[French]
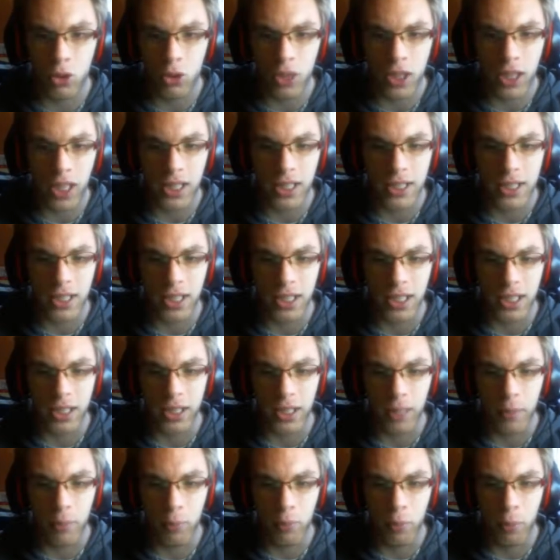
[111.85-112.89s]
regrette c'est que
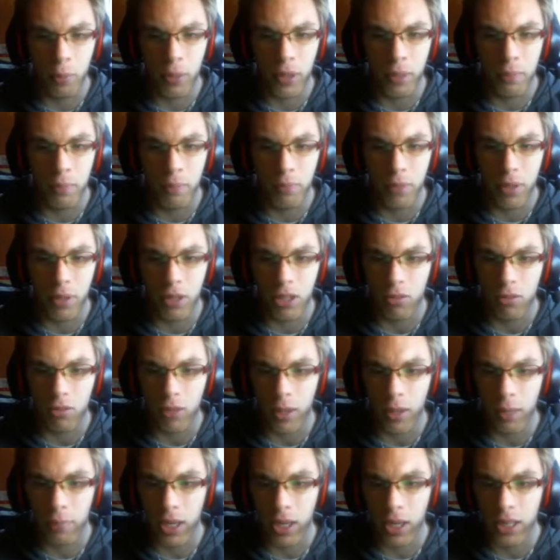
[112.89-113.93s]
c'est à peu près plat
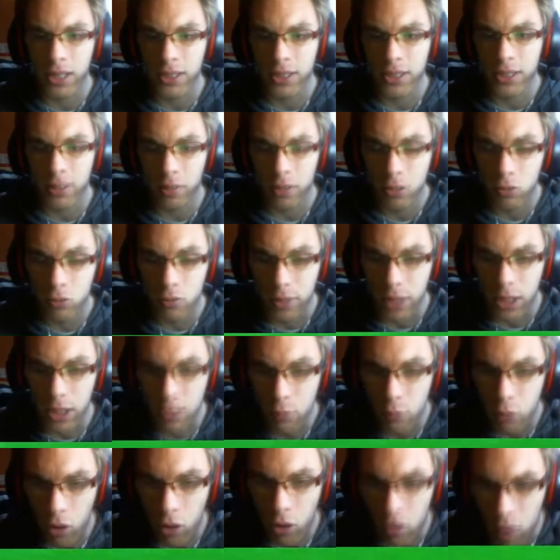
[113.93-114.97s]
quoi, à part les herbes et tout, mais les